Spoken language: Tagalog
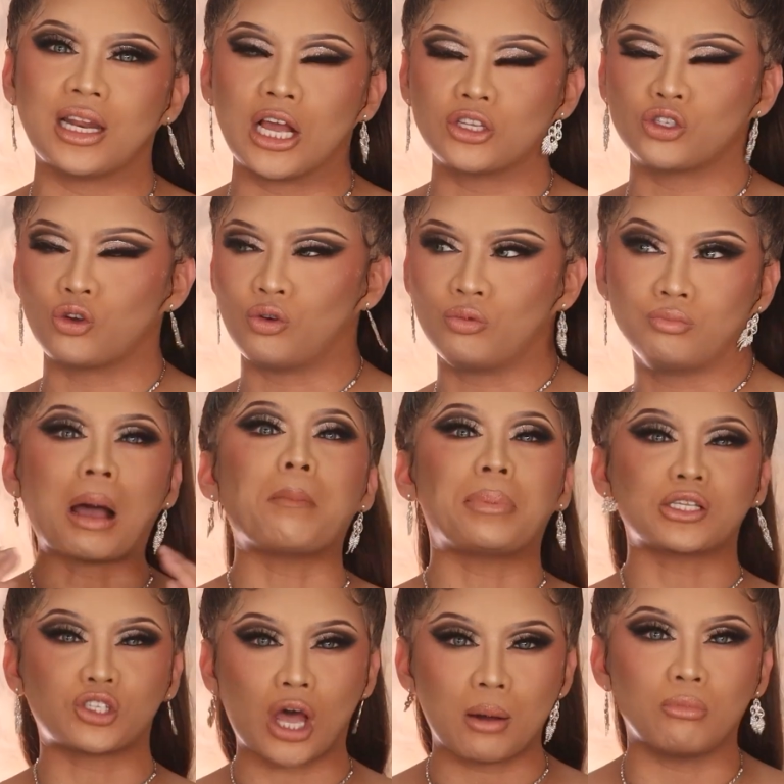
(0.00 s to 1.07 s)
na, so
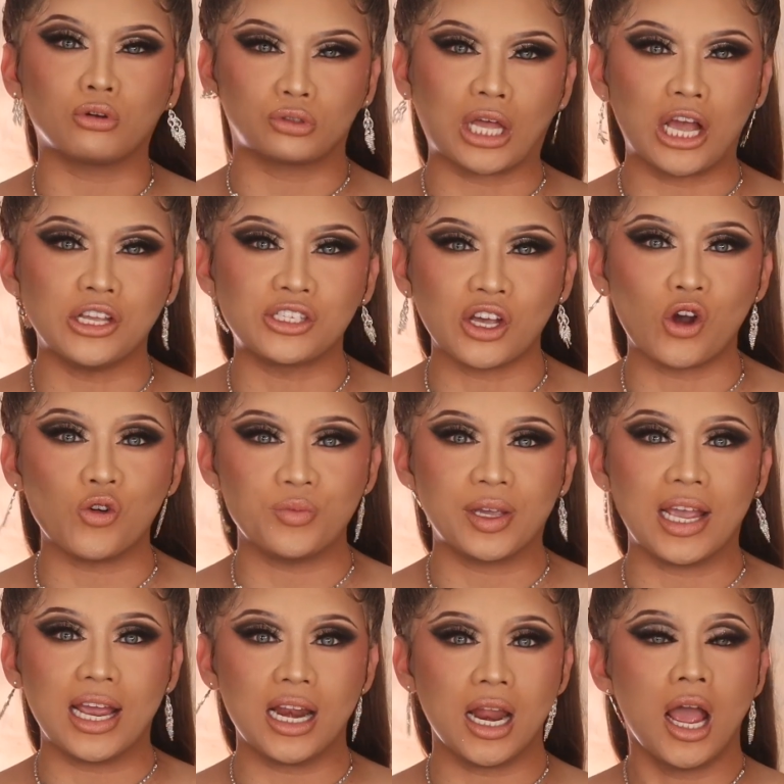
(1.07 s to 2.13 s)
papasabog tayo sa O
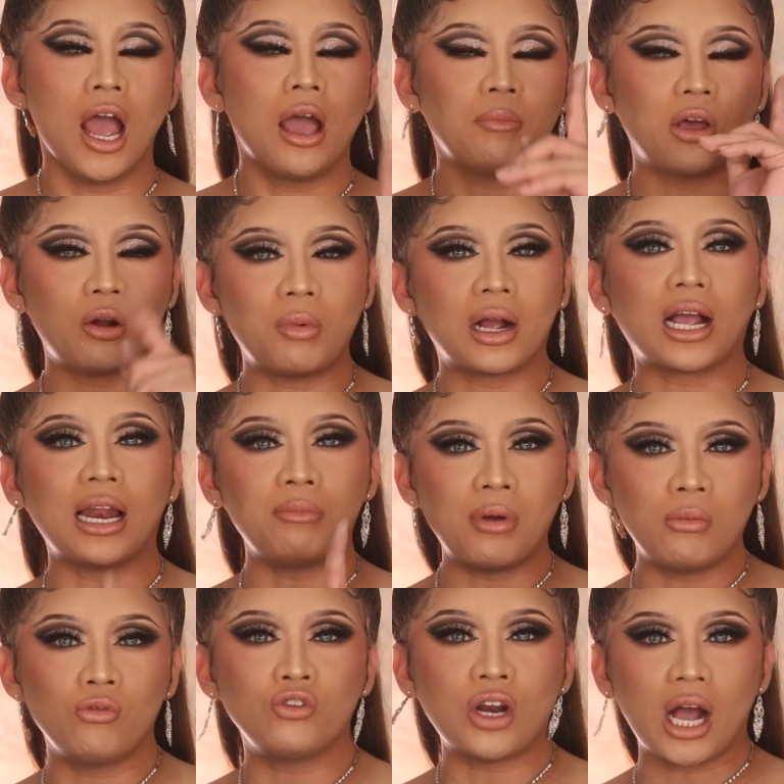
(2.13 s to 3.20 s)
Miguel. Pero
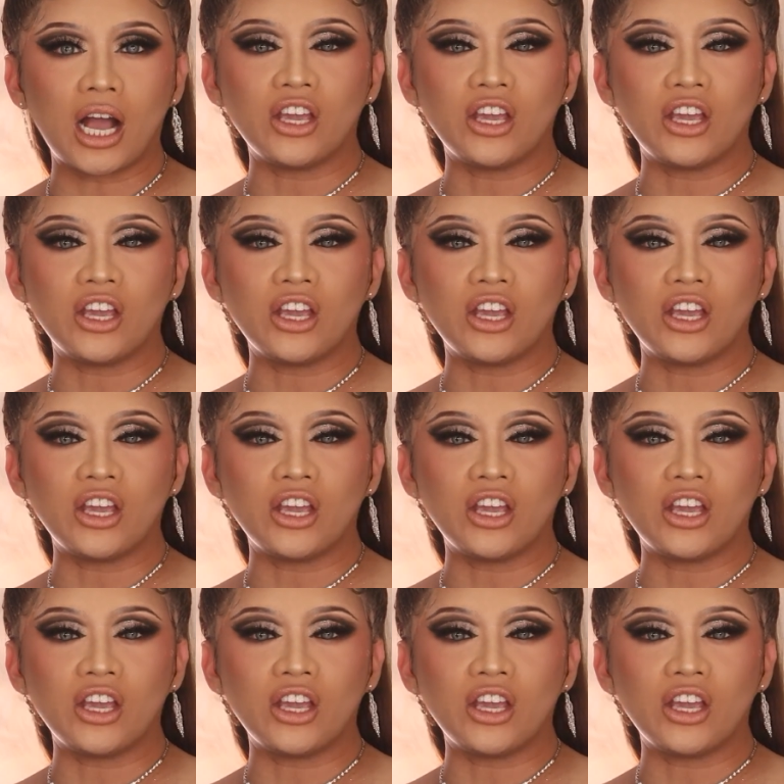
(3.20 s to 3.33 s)
magkalma muna